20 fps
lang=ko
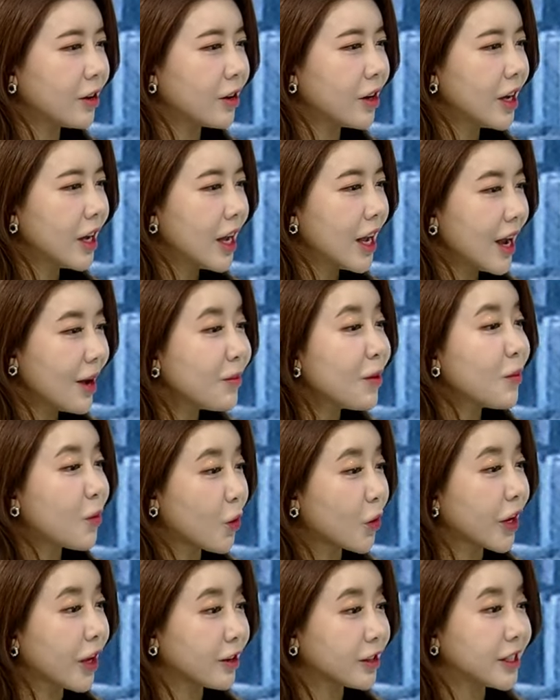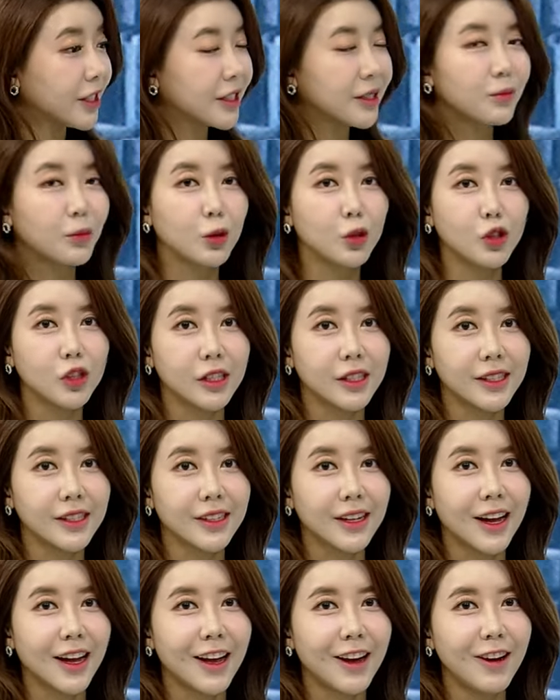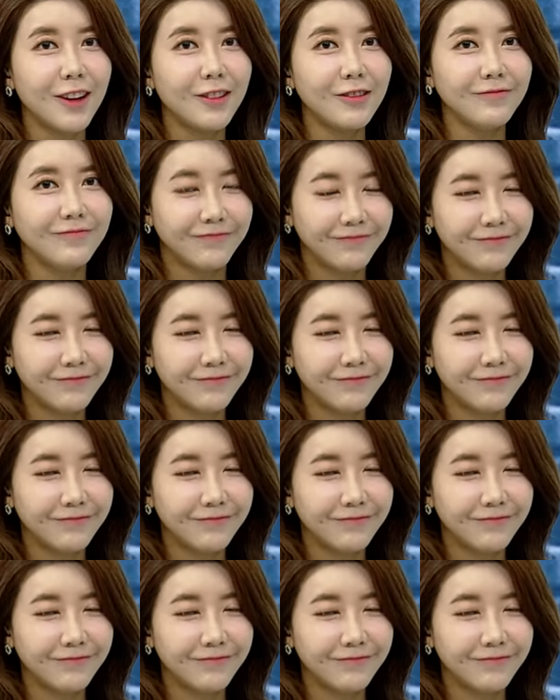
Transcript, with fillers: 네네네. 한번 볼게요. 지금 볼 수 있을까요? 네.